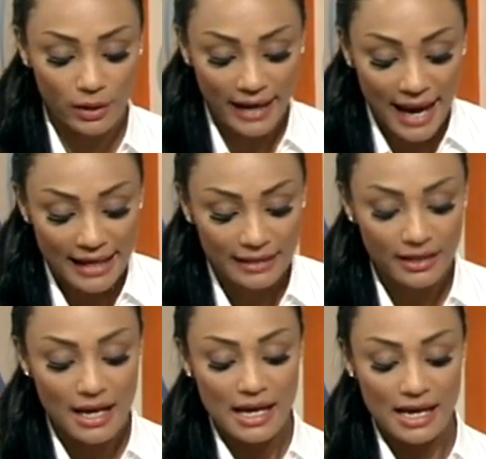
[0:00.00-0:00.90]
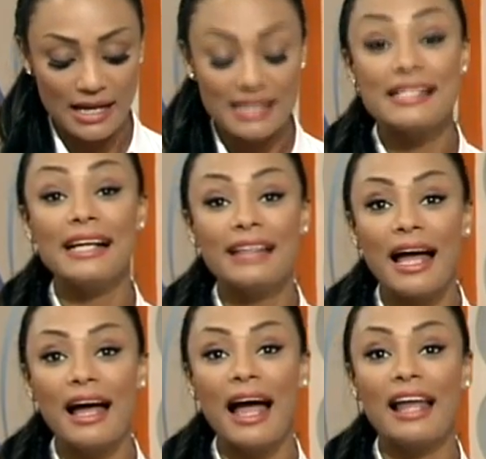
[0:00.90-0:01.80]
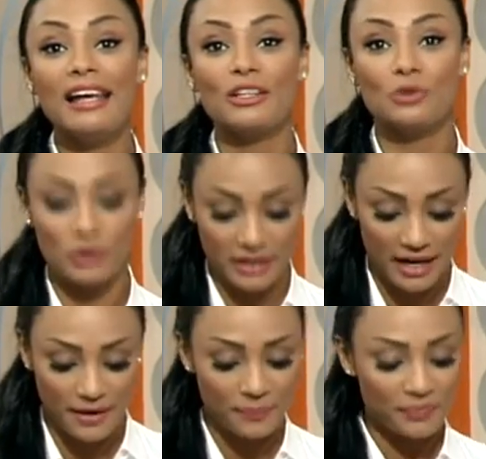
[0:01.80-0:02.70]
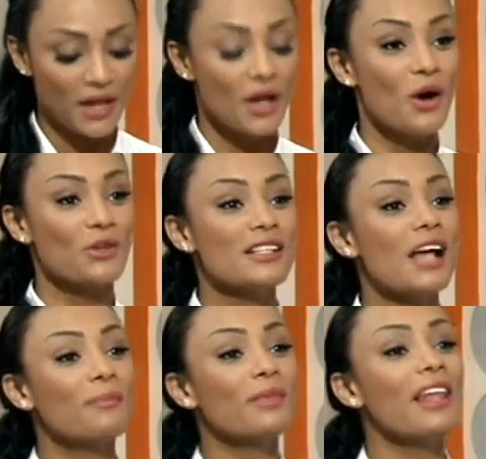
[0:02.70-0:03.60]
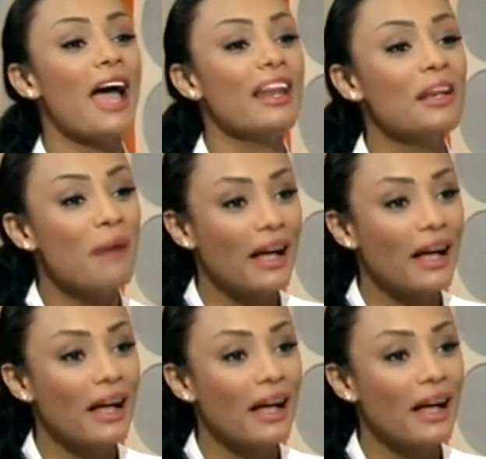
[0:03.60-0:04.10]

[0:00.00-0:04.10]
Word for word: وكاله ساتا التركيه استاذ عبد الله اهلا